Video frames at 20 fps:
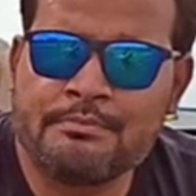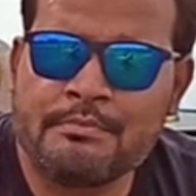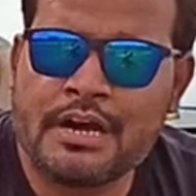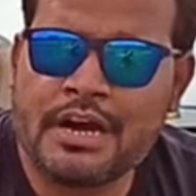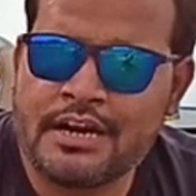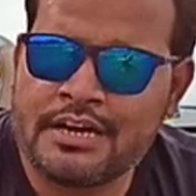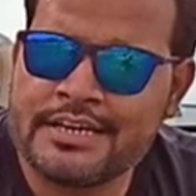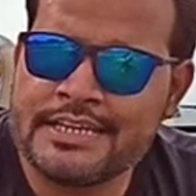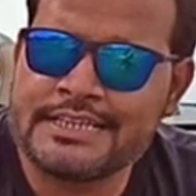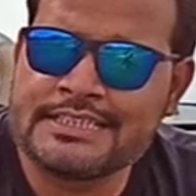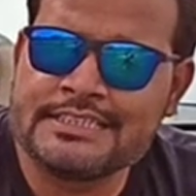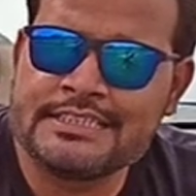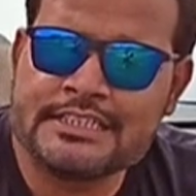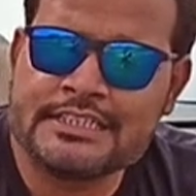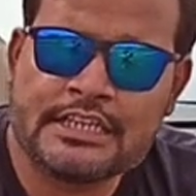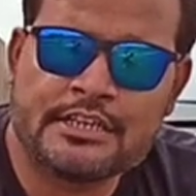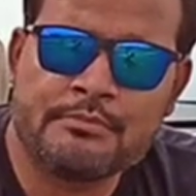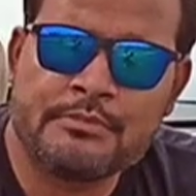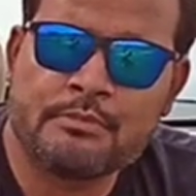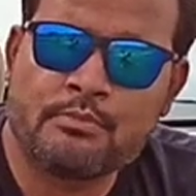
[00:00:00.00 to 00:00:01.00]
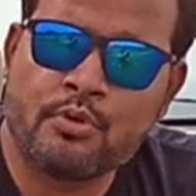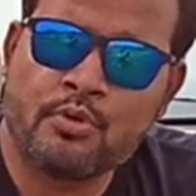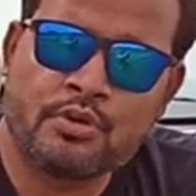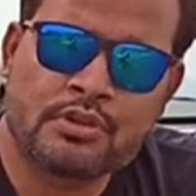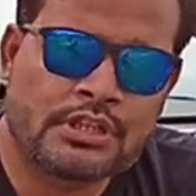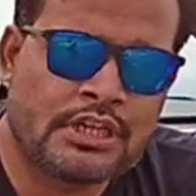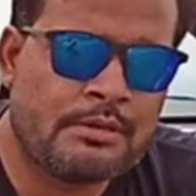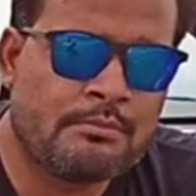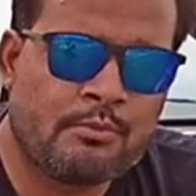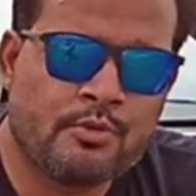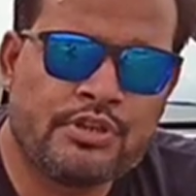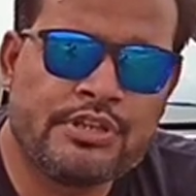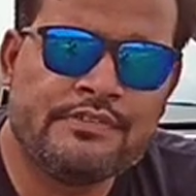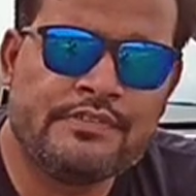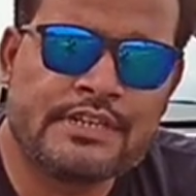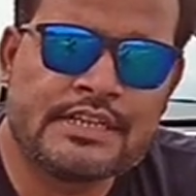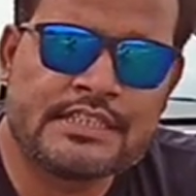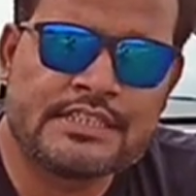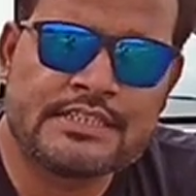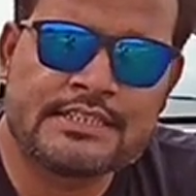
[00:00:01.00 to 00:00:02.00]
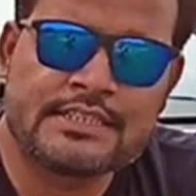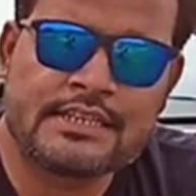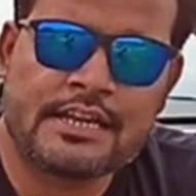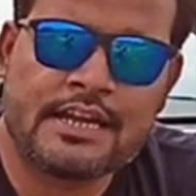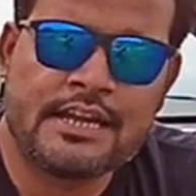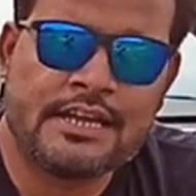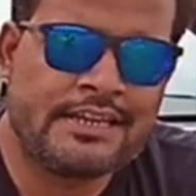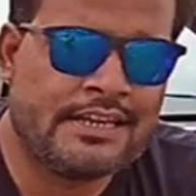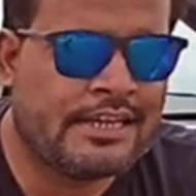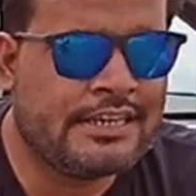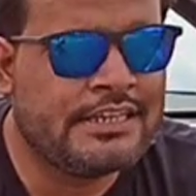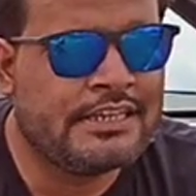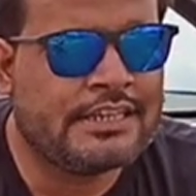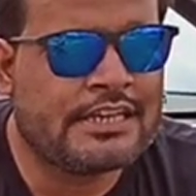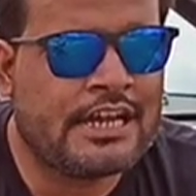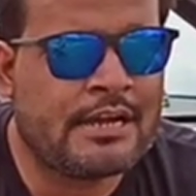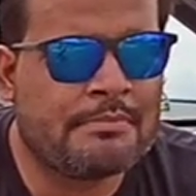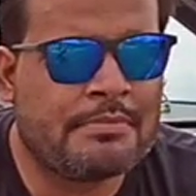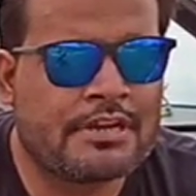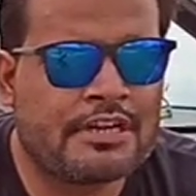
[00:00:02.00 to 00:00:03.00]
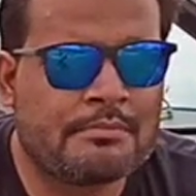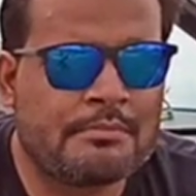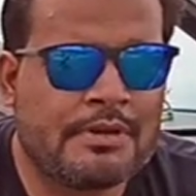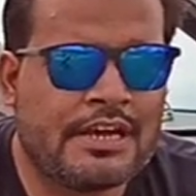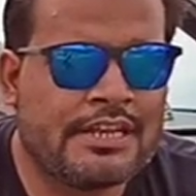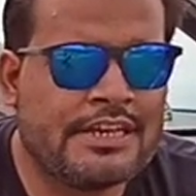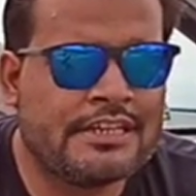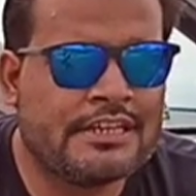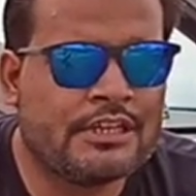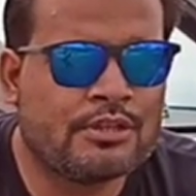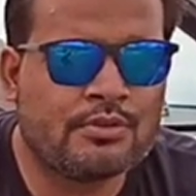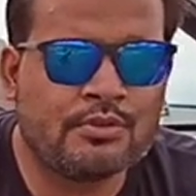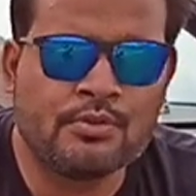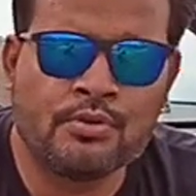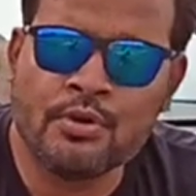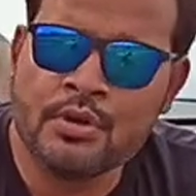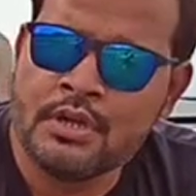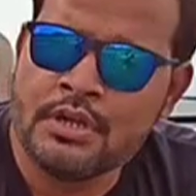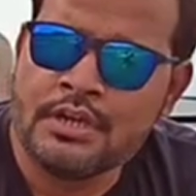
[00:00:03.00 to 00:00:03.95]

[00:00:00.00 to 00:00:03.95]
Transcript: बाहर एग्जिट एयर में बहुत कम मॉडिफिकेशंस कराएं यानी कि आप अगर मानेंगे तो